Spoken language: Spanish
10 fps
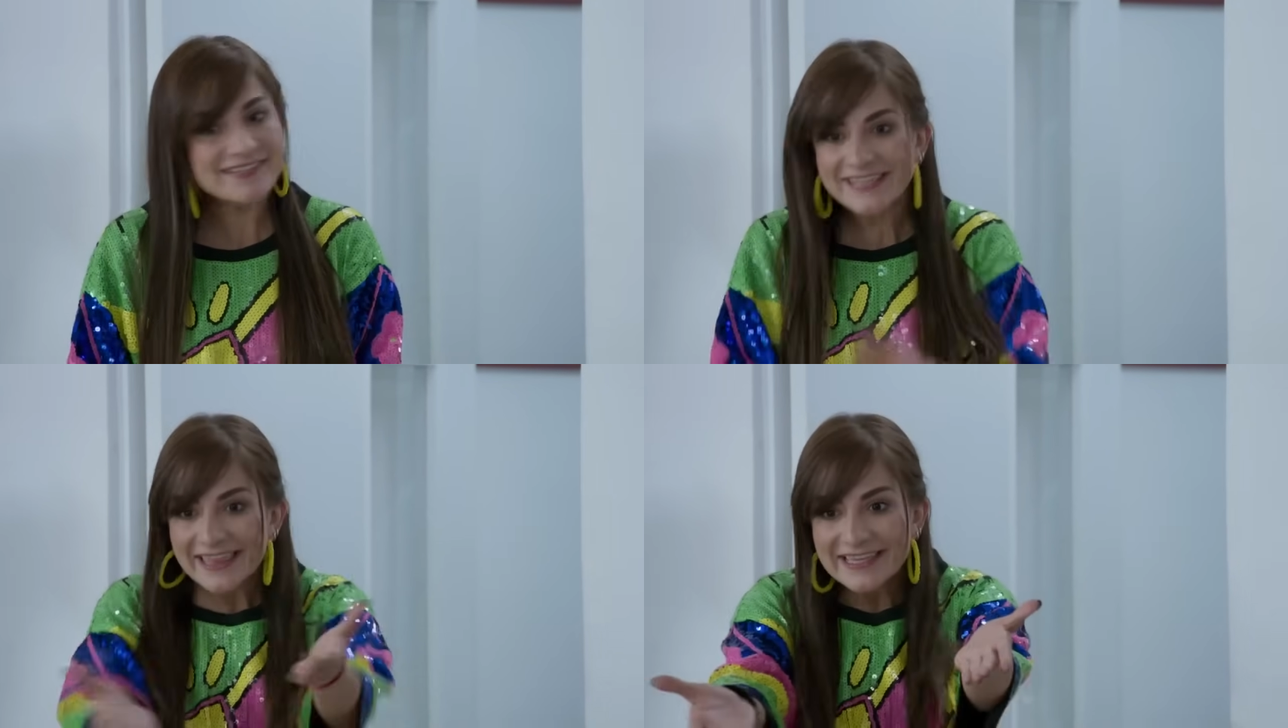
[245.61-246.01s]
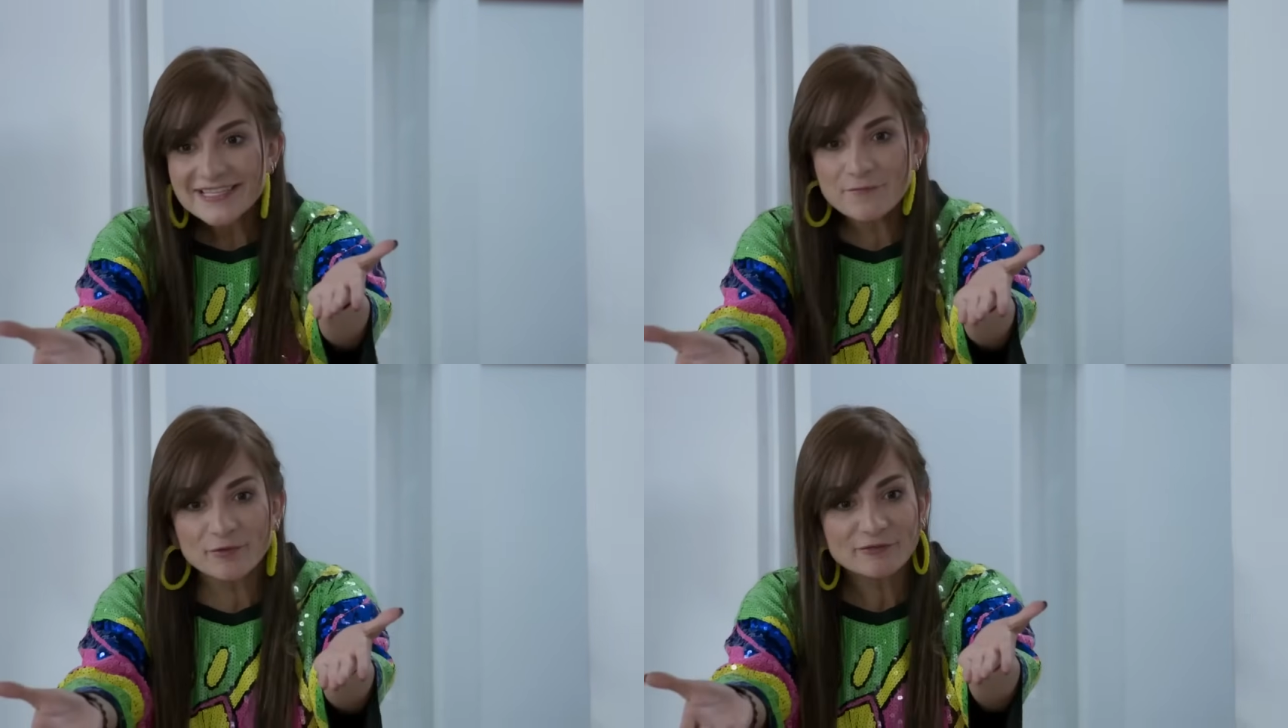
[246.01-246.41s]

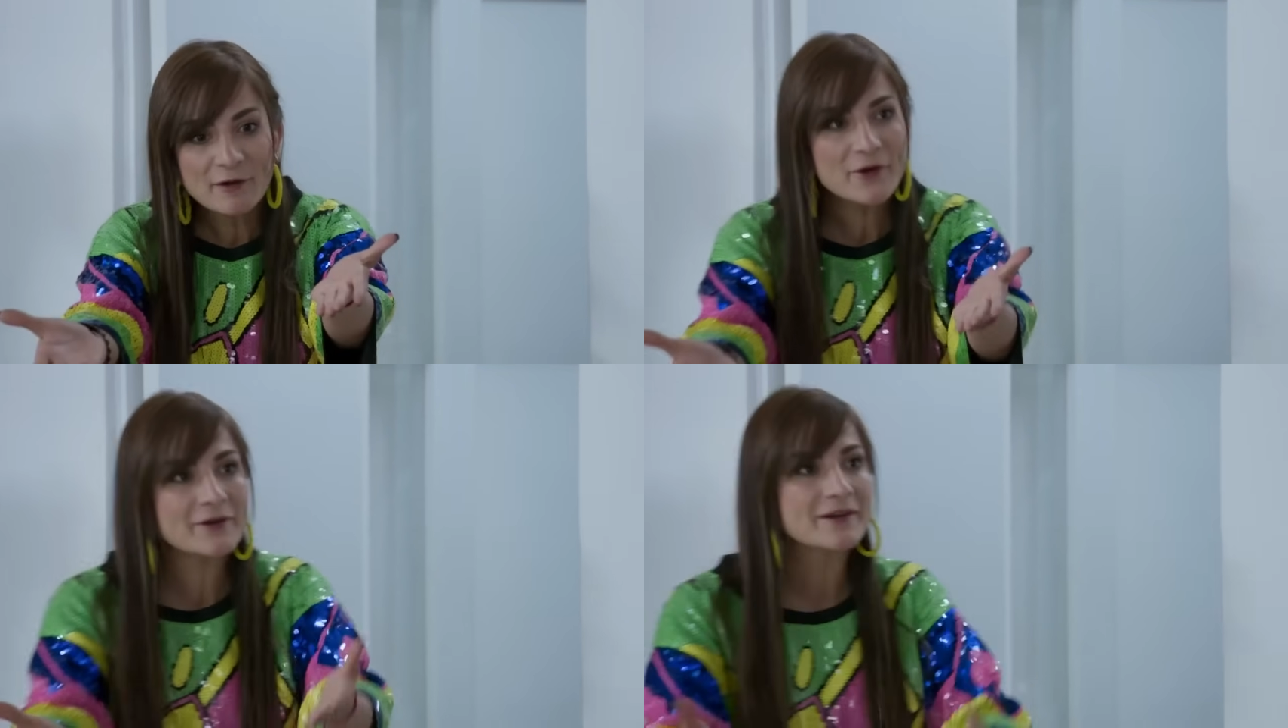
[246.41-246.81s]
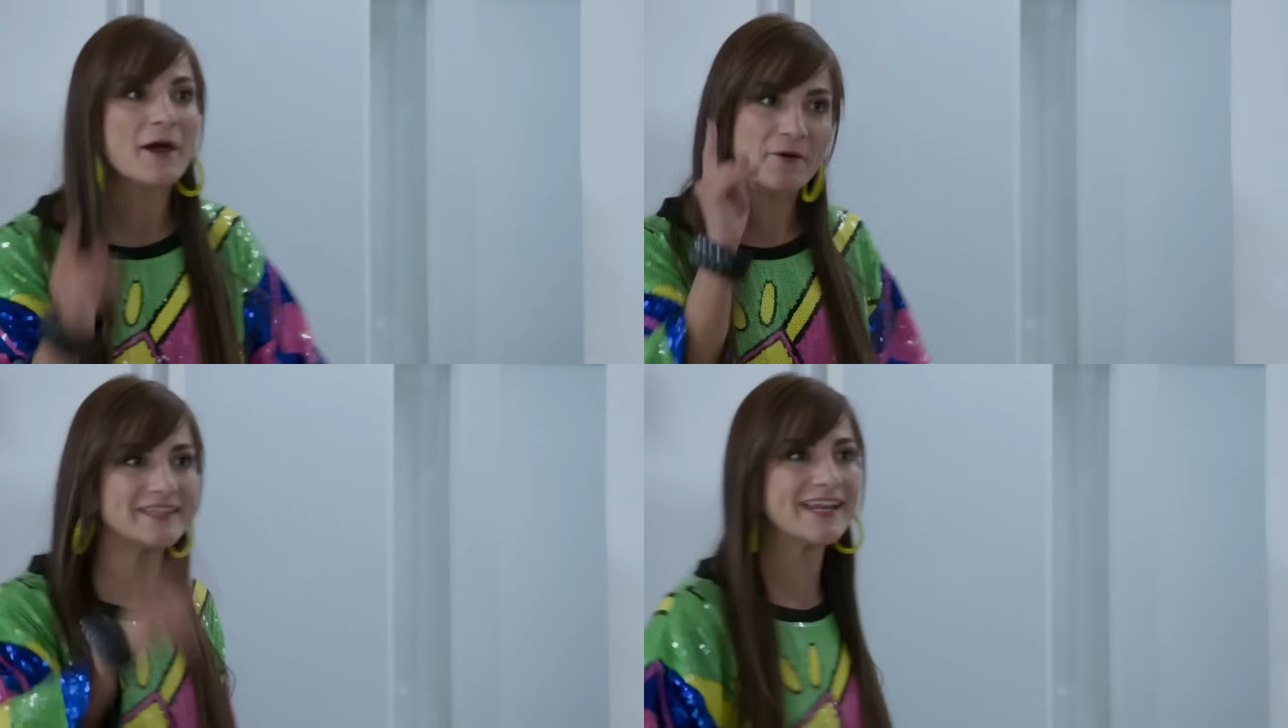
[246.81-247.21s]
Siéntense, por favor.
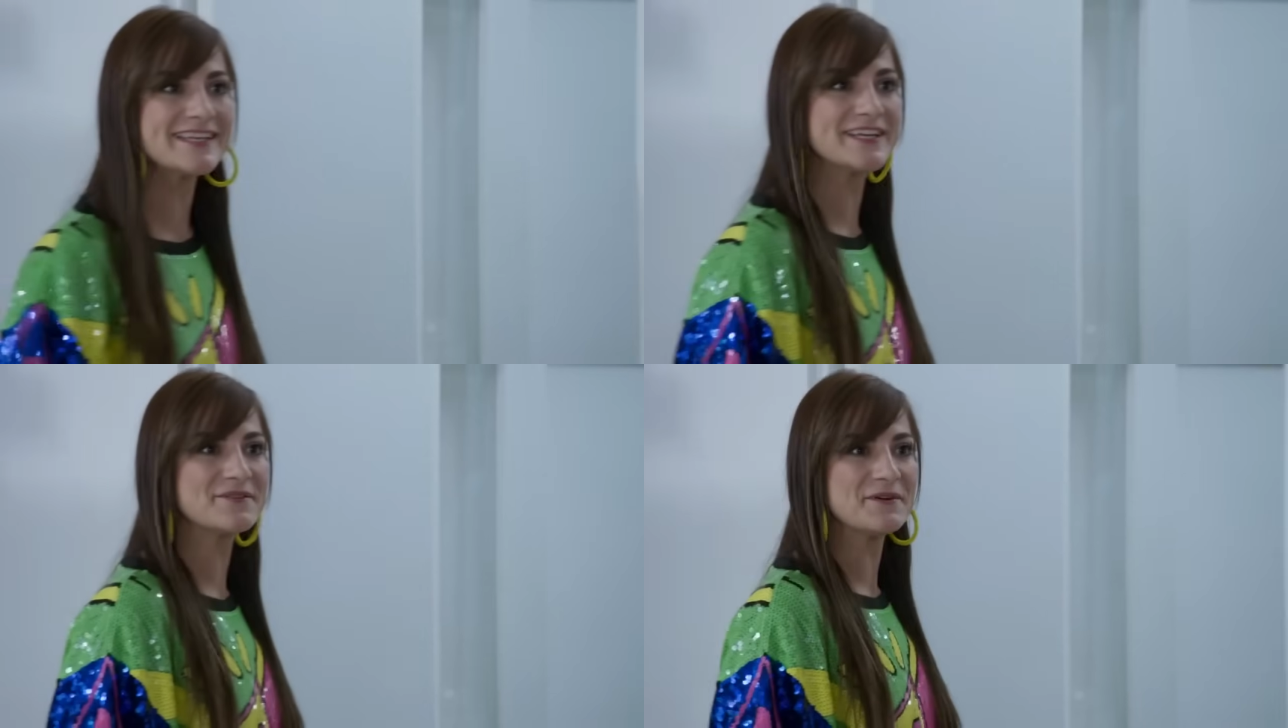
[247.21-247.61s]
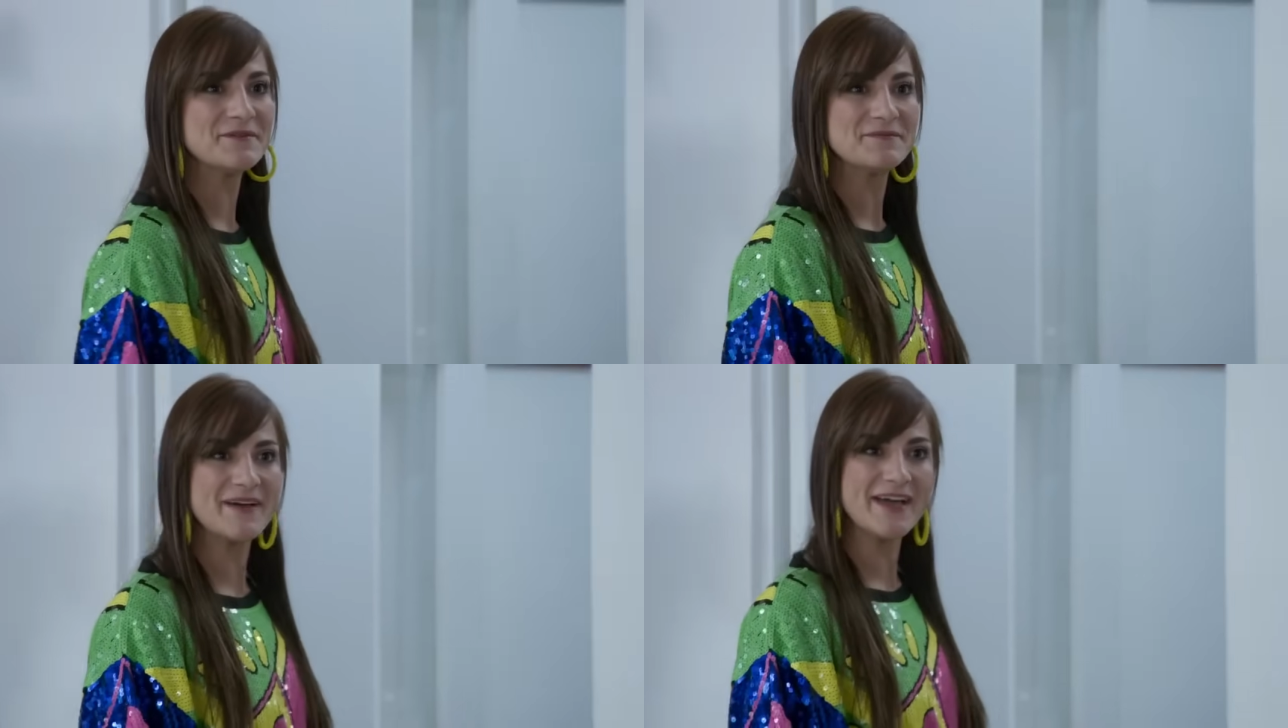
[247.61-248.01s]
Ahorita les sirvo.
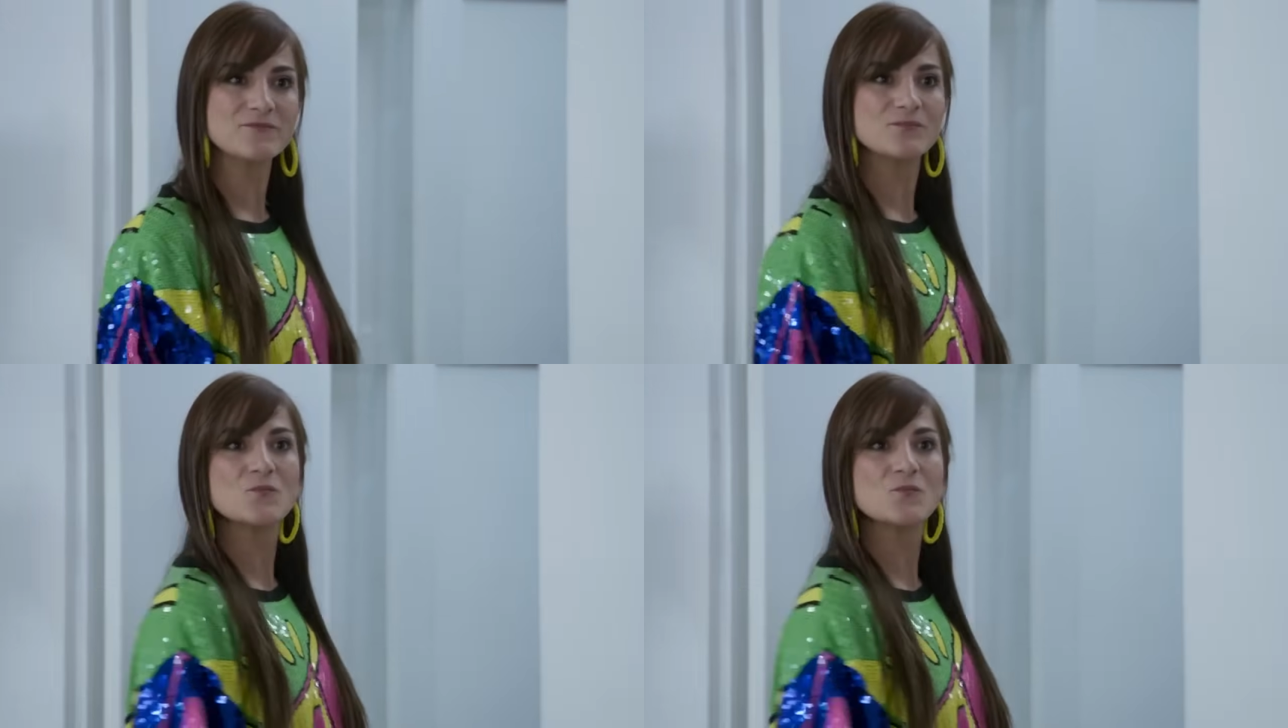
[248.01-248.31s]
¿Ah?